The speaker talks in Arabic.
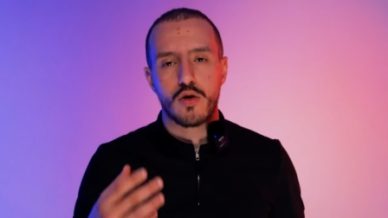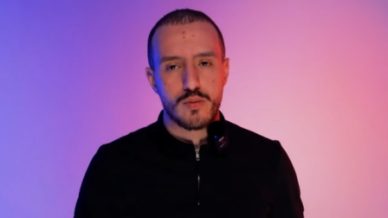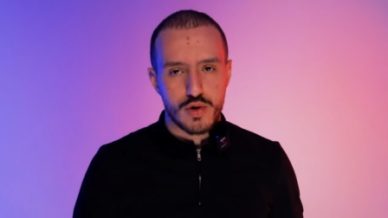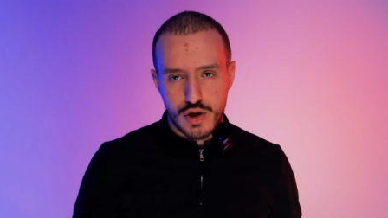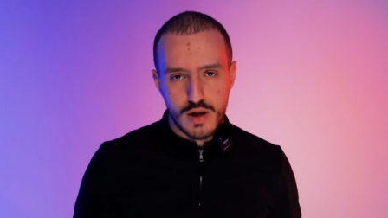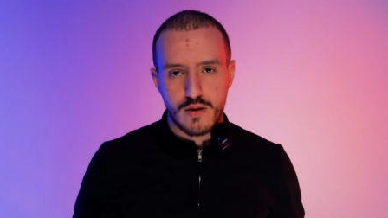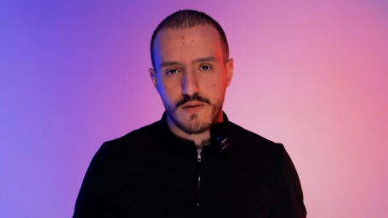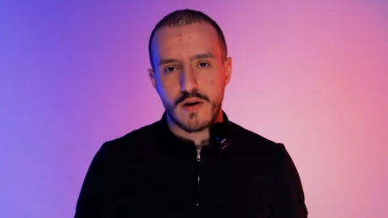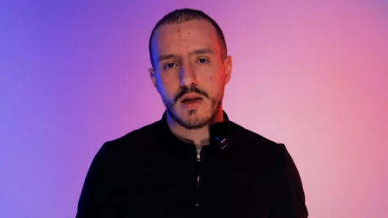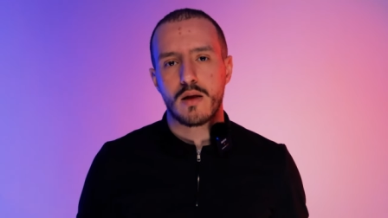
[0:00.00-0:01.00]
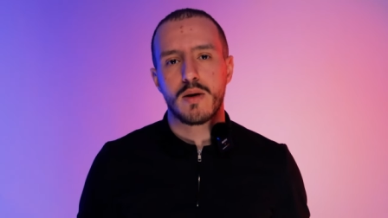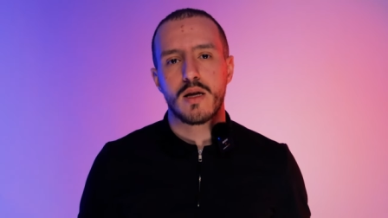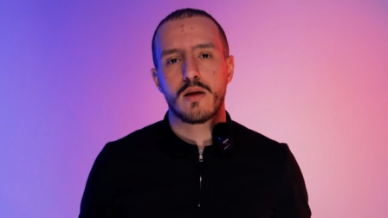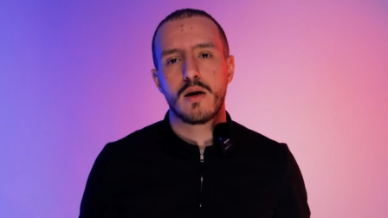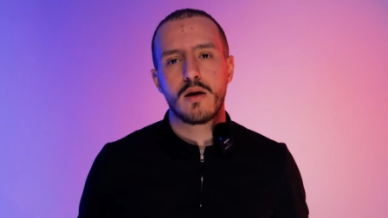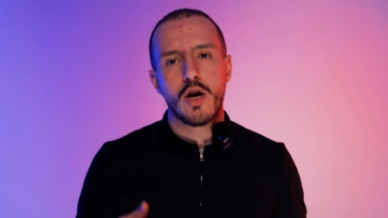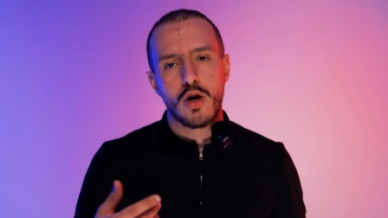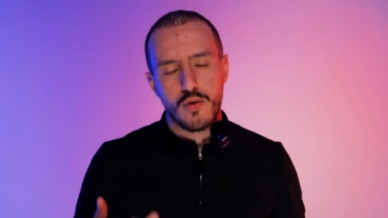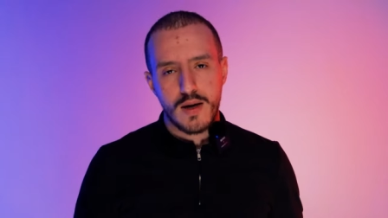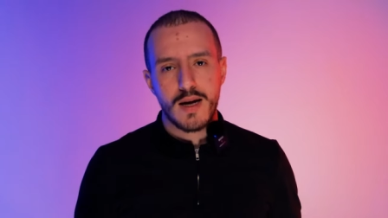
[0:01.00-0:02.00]
راهم جدد في هذا الميدان
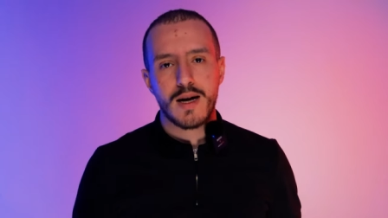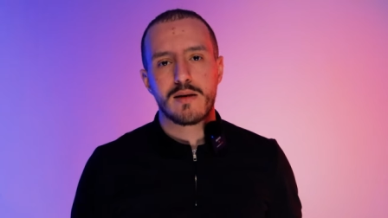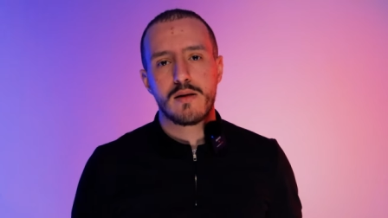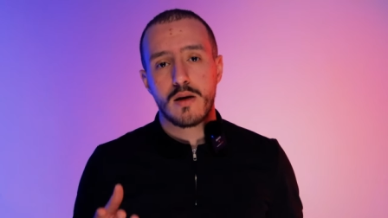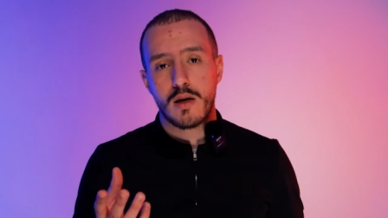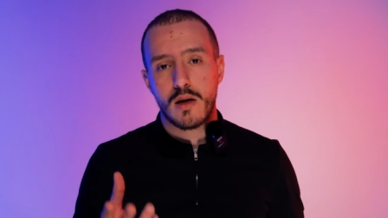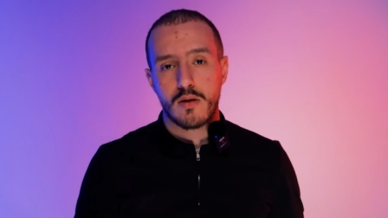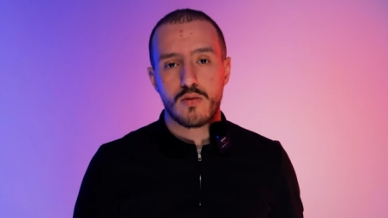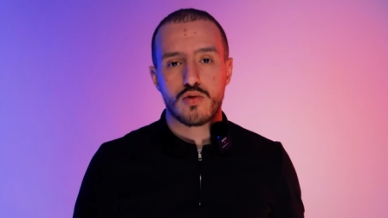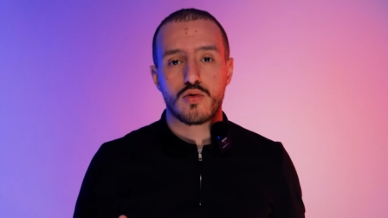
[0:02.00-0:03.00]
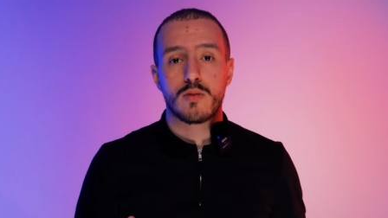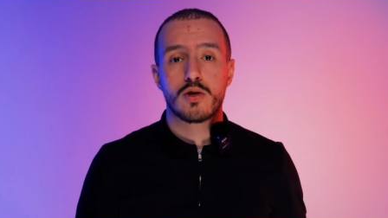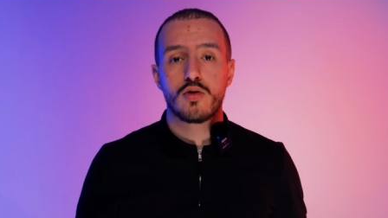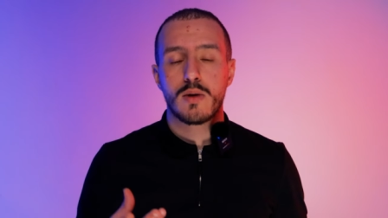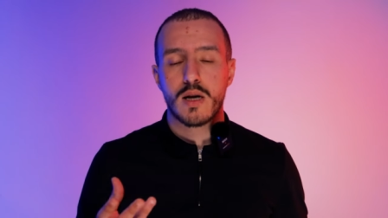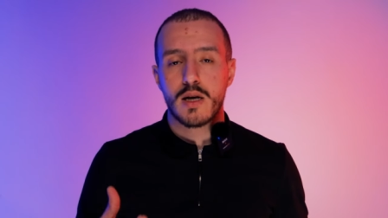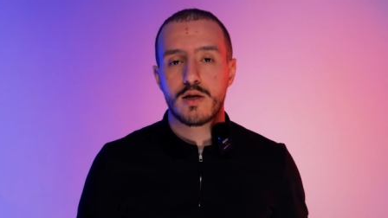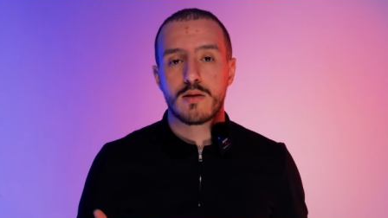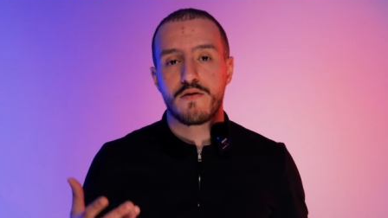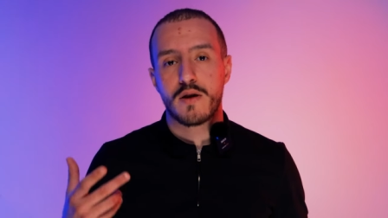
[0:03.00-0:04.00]
وعلى هذيك اللي لا كونسوماسيون ما
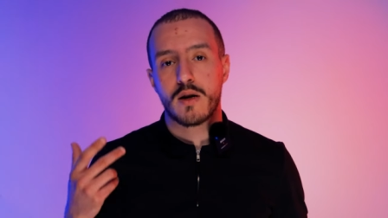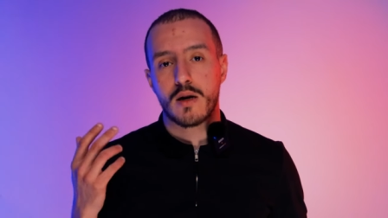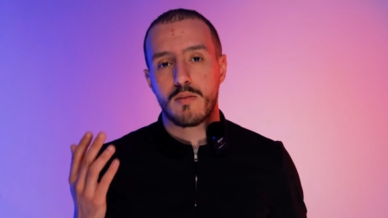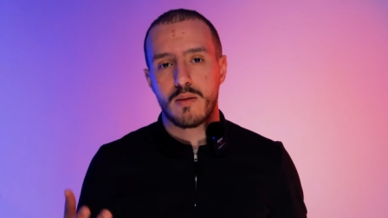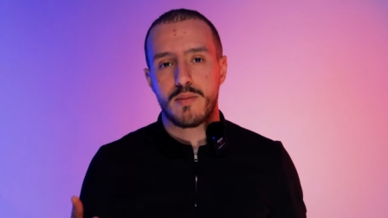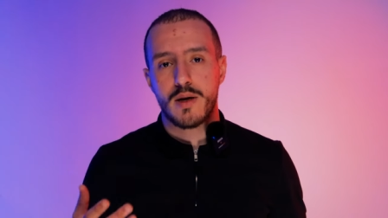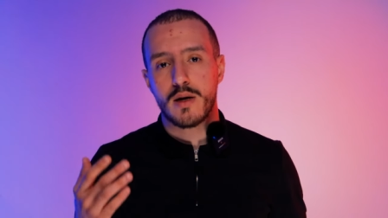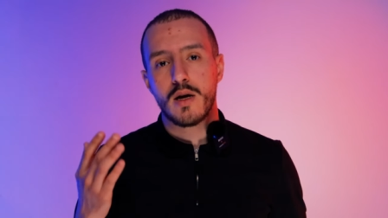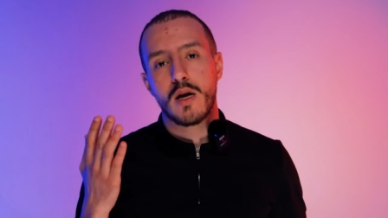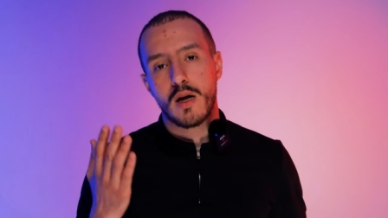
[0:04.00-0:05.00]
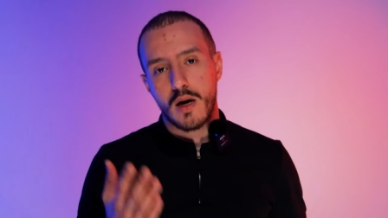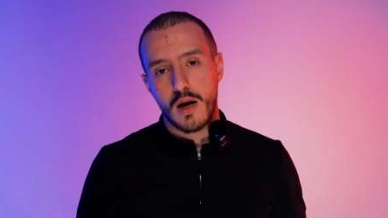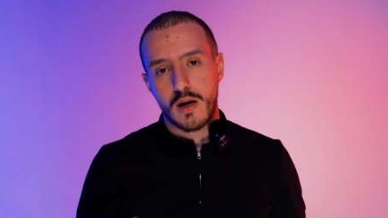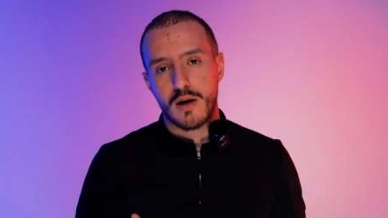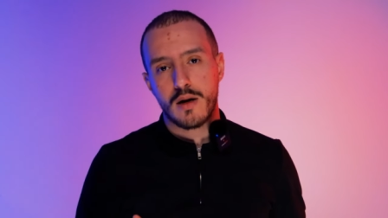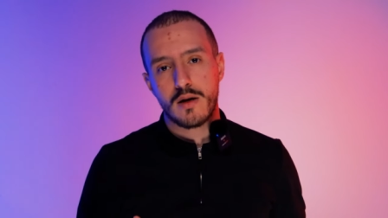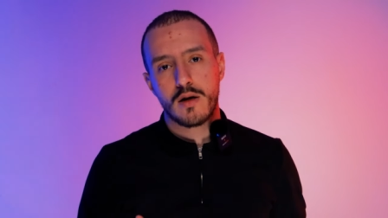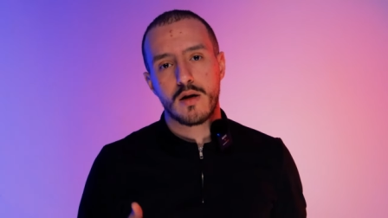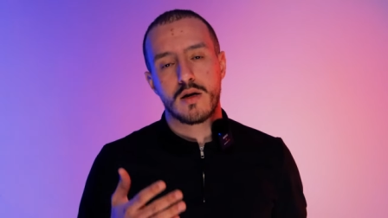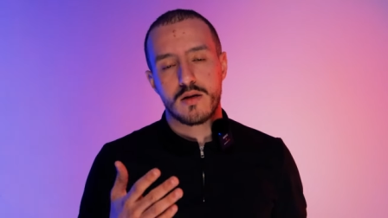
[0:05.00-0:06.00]
راهيش تفرق ما بين
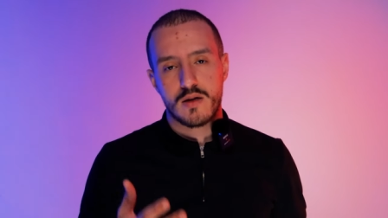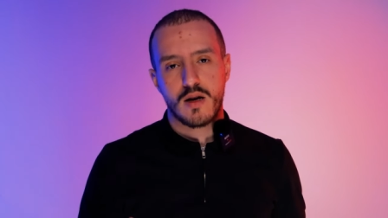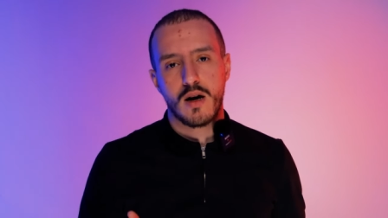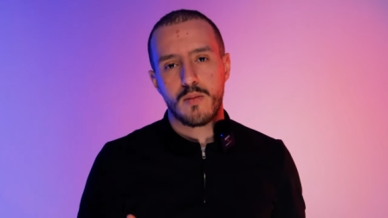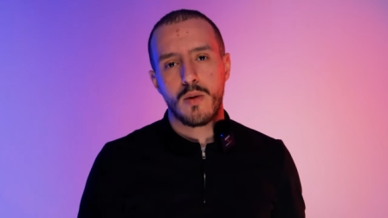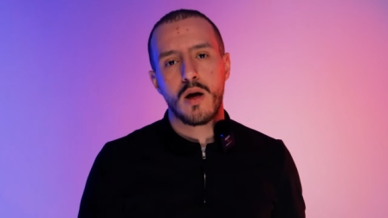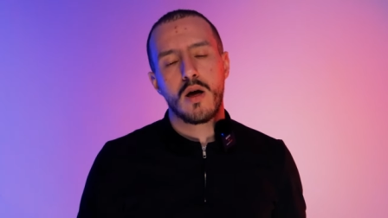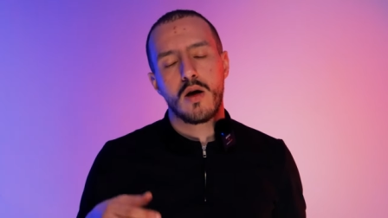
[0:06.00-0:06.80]
لارناك سكام